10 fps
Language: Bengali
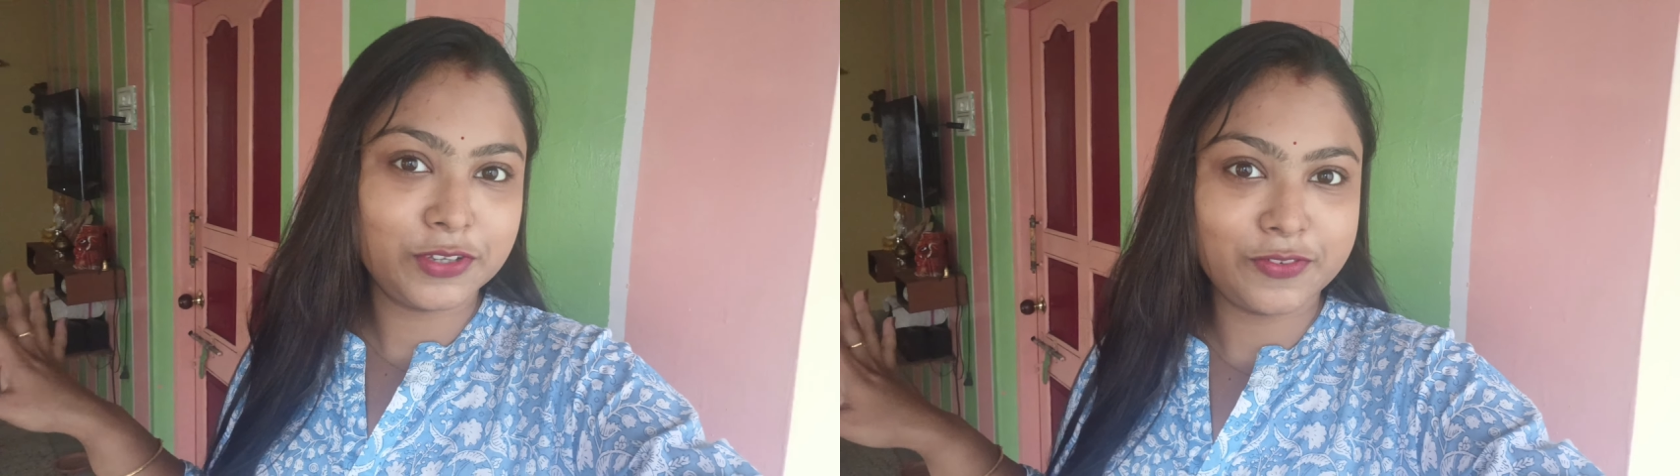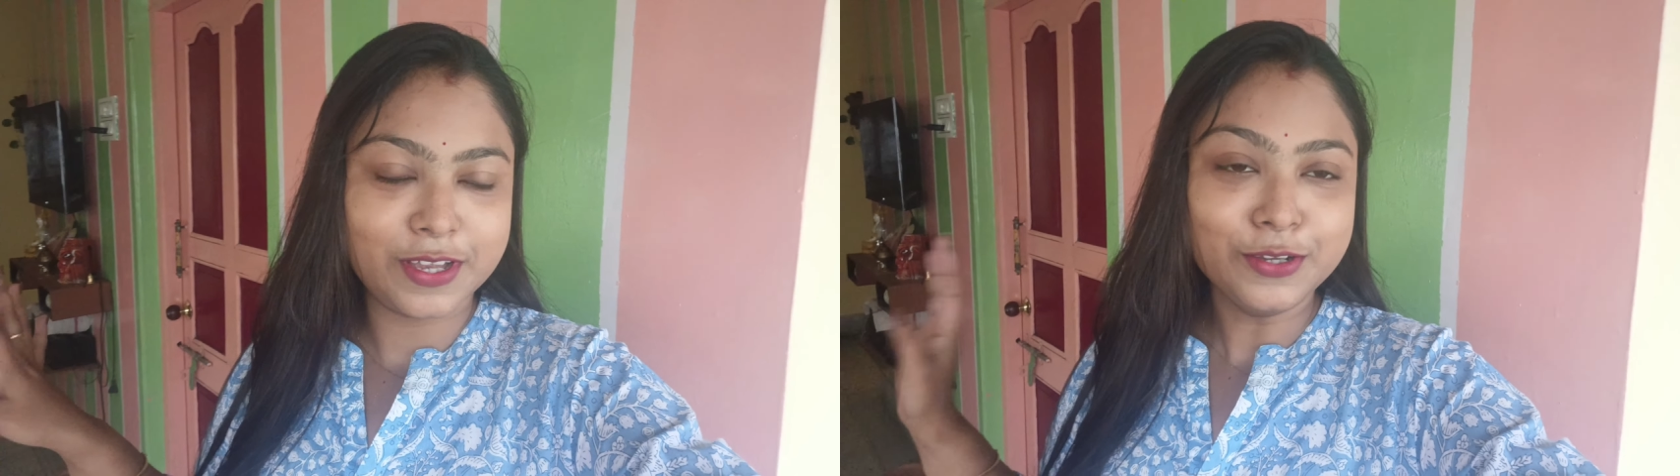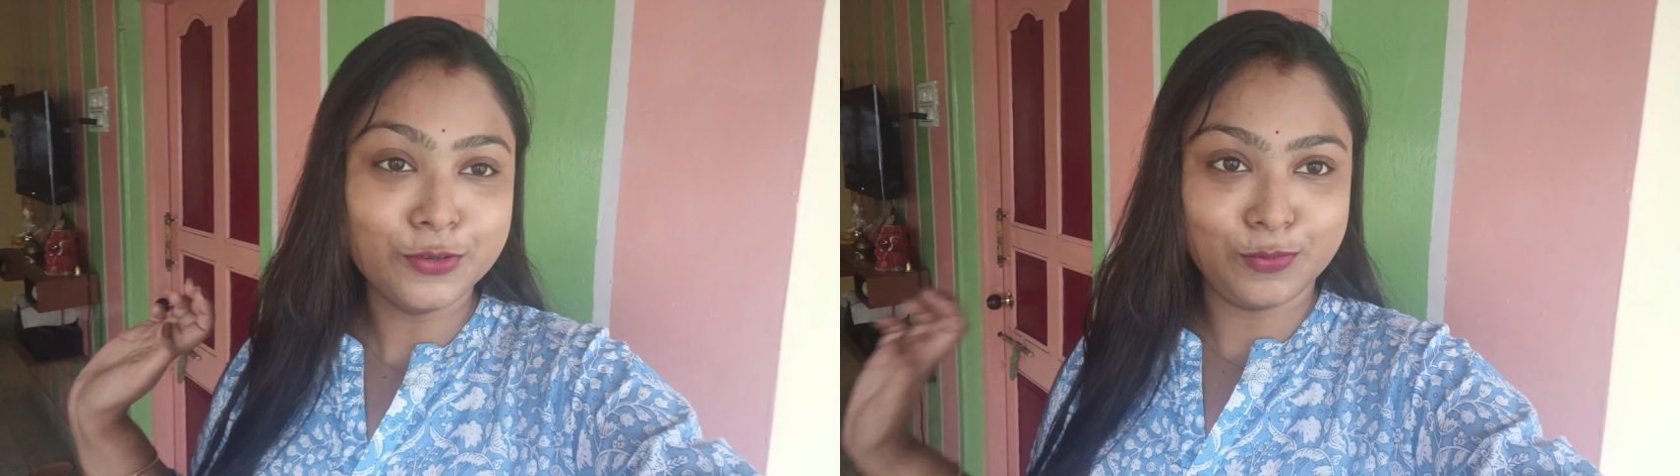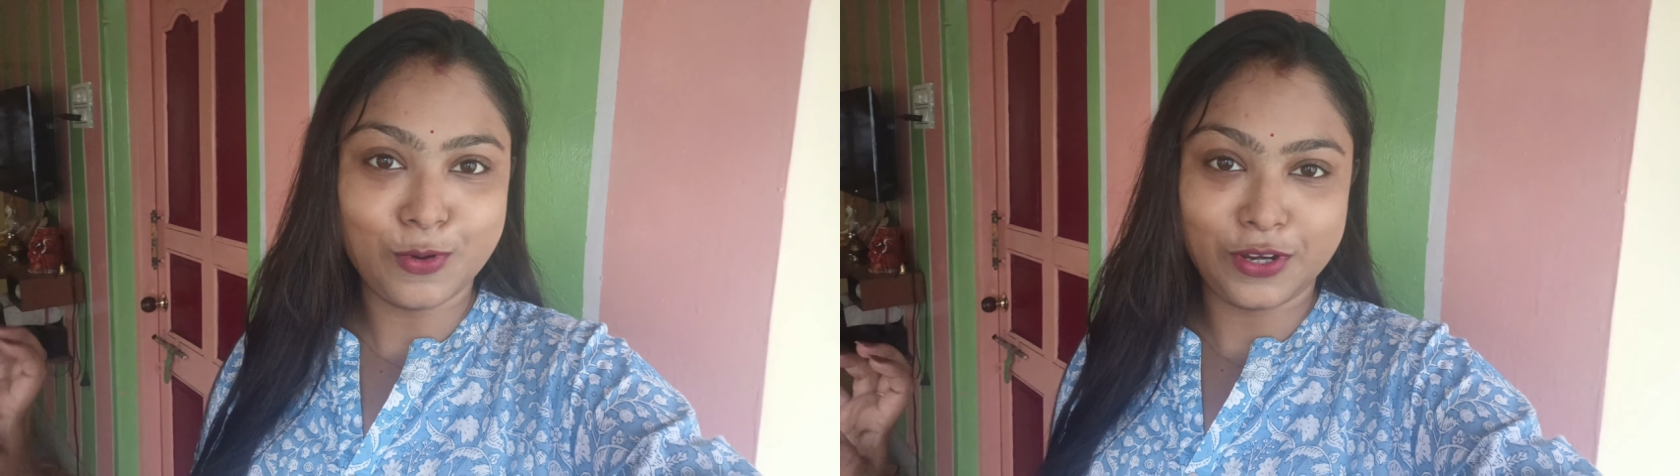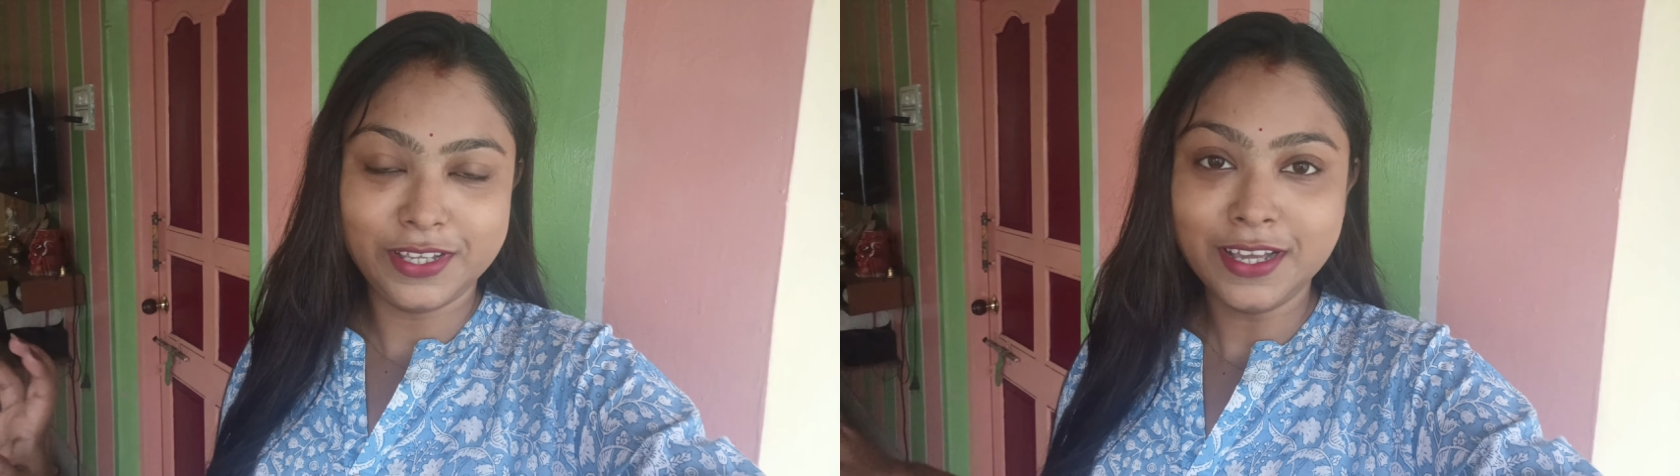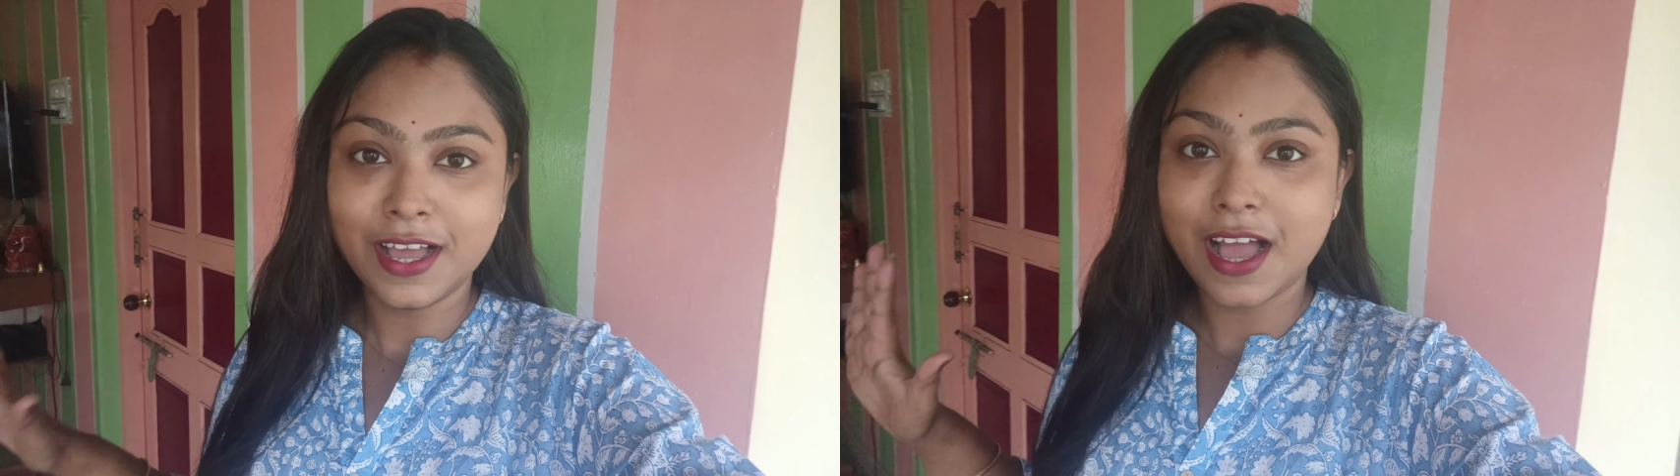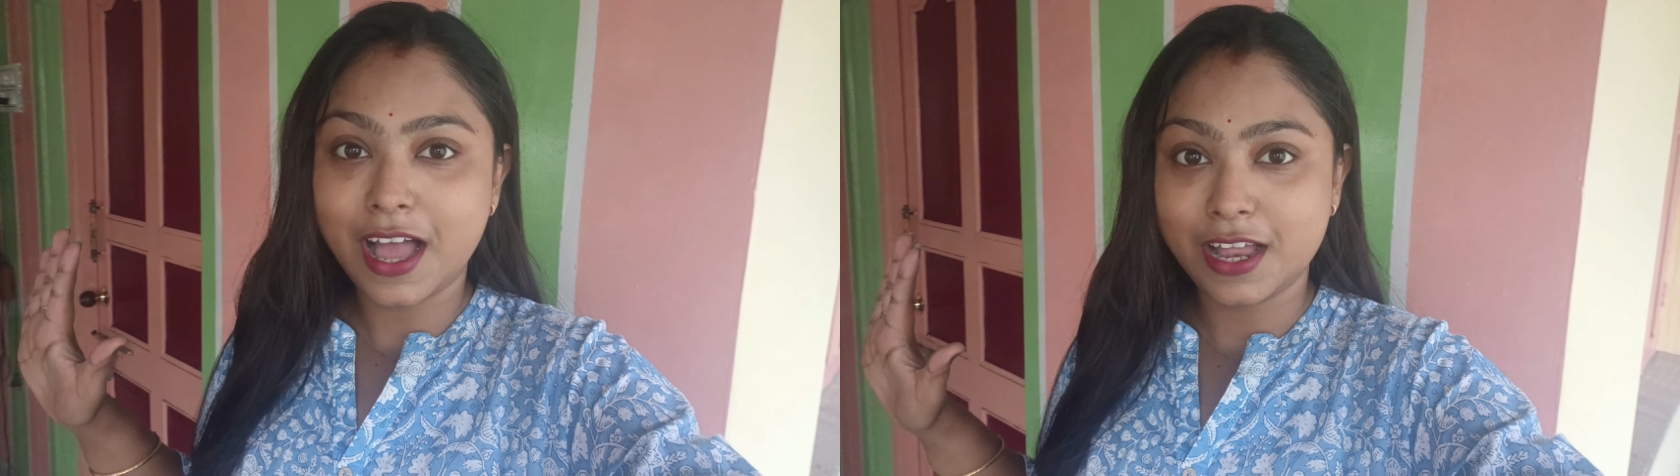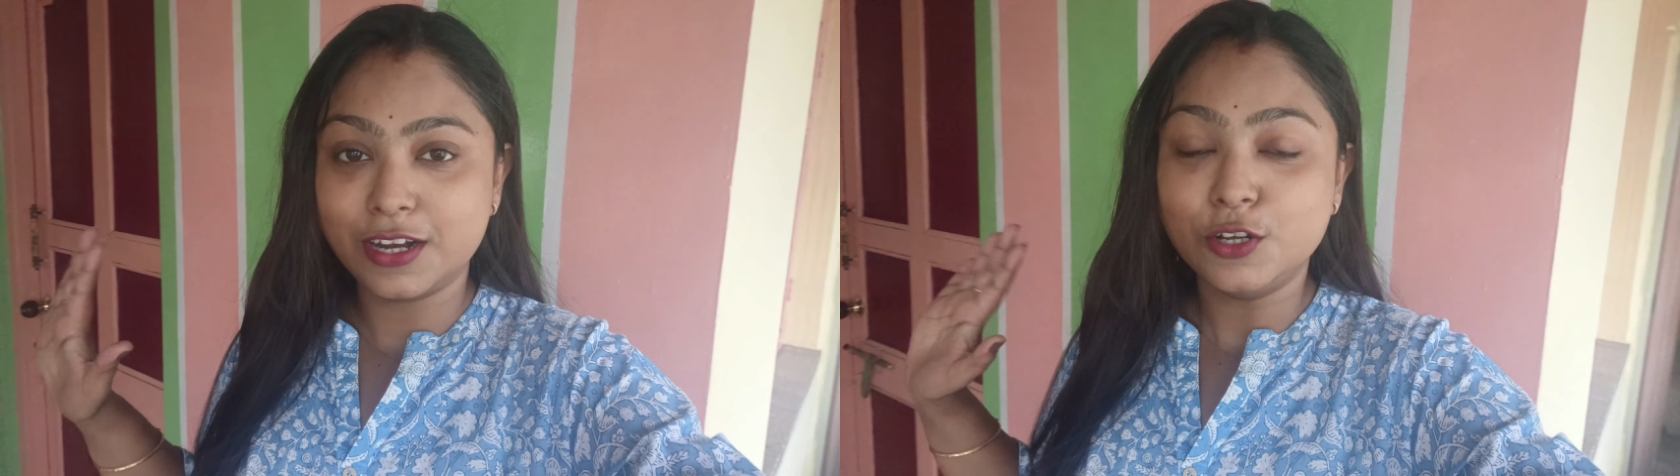এভরিওয়ান গুড মর্নিং
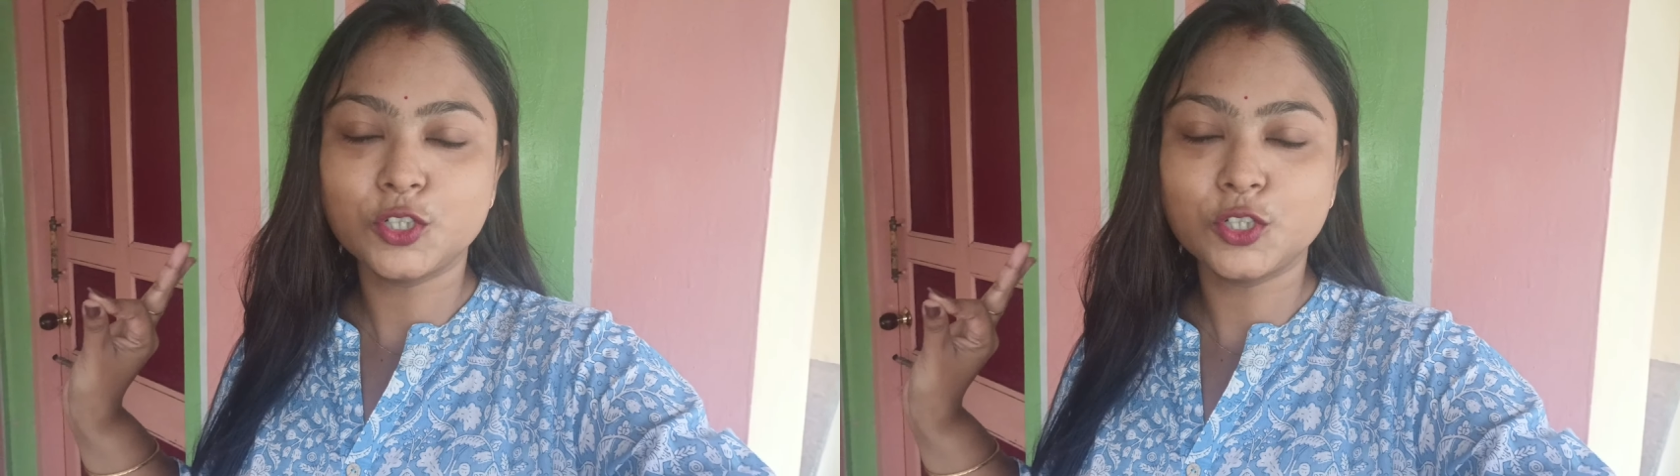আর